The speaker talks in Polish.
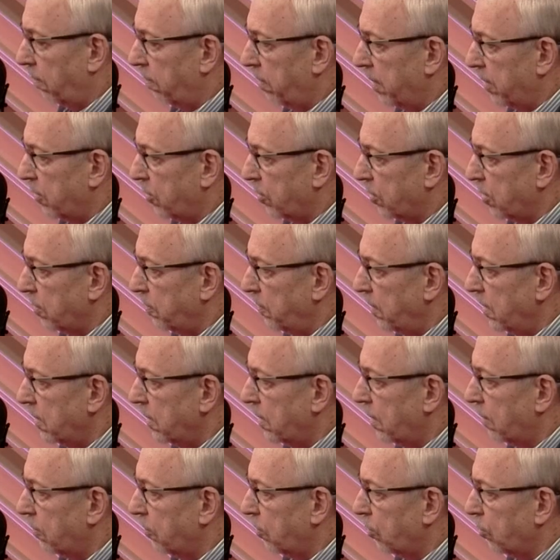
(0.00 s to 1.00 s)
będąc
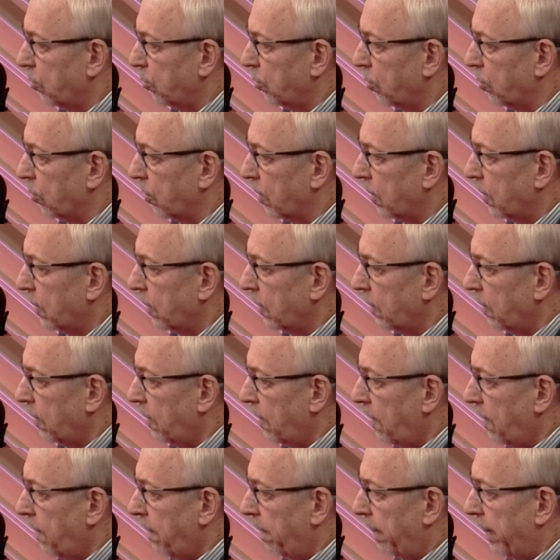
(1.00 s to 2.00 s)
ministrem kultury,
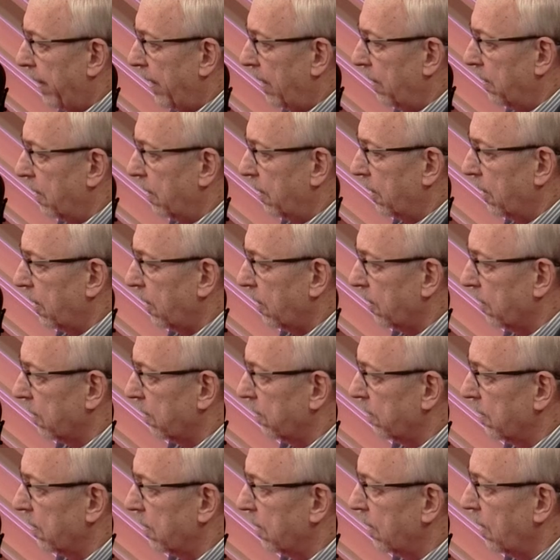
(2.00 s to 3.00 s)

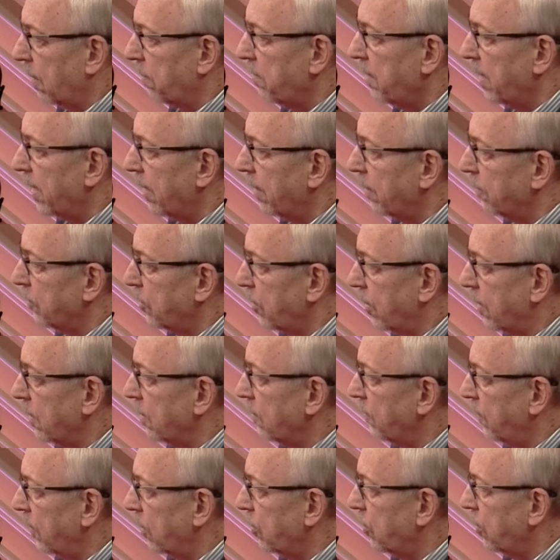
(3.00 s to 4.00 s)
nabierałem coraz
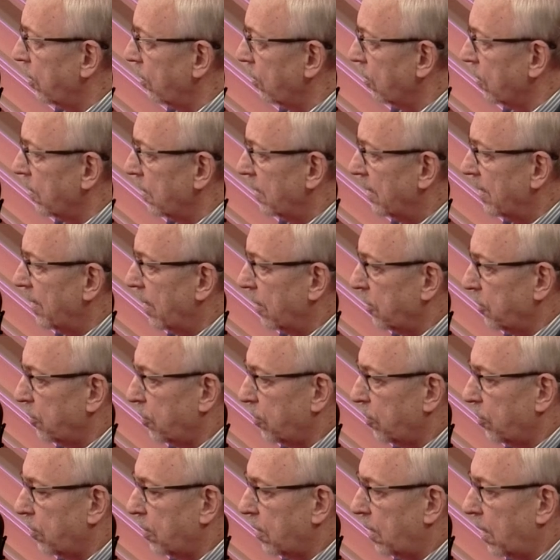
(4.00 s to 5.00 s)
większego
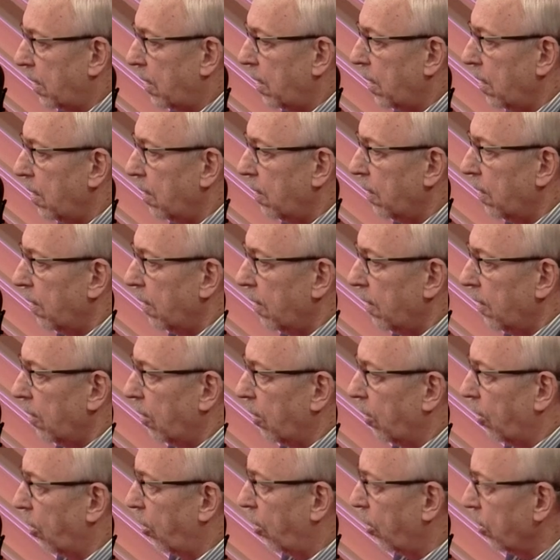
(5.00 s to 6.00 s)
dystansu do takiej
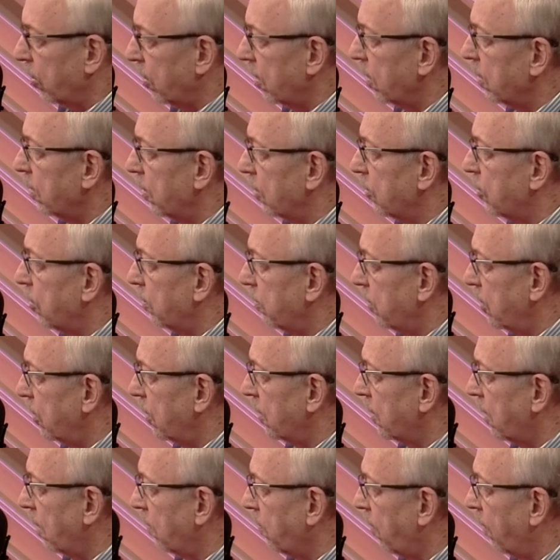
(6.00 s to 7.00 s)
ochoty, żeby się
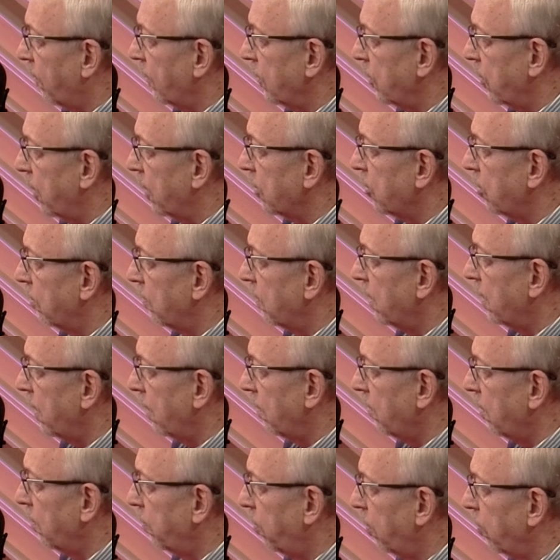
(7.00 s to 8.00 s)
zajmować także
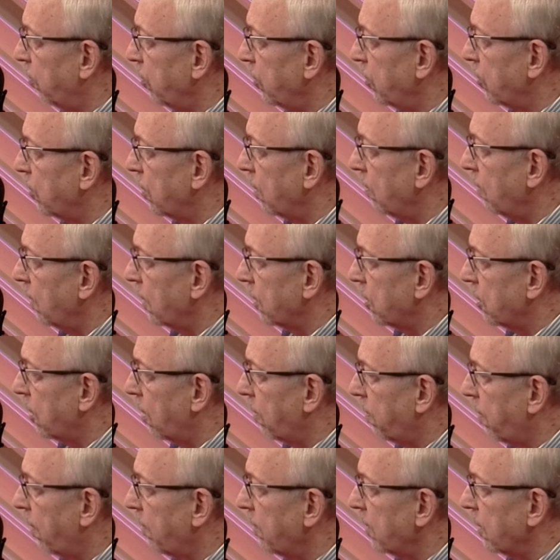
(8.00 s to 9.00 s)
mediami publicznymi, a trzeba
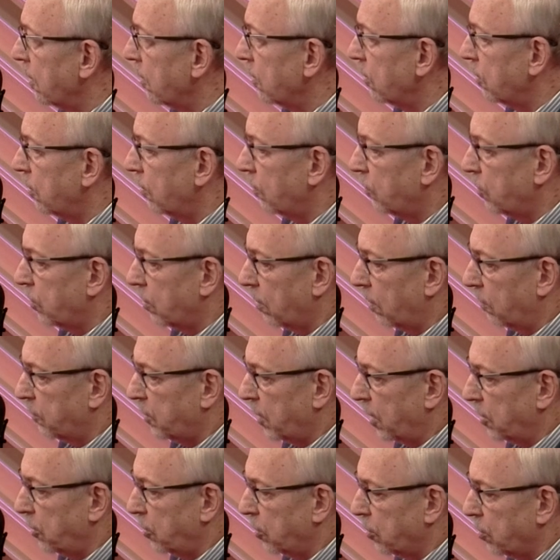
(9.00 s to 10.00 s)
pamiętać, że w, w
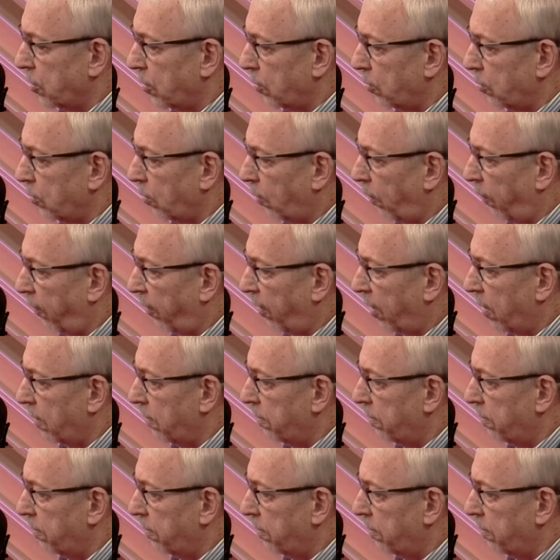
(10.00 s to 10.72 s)
czasie rządów e,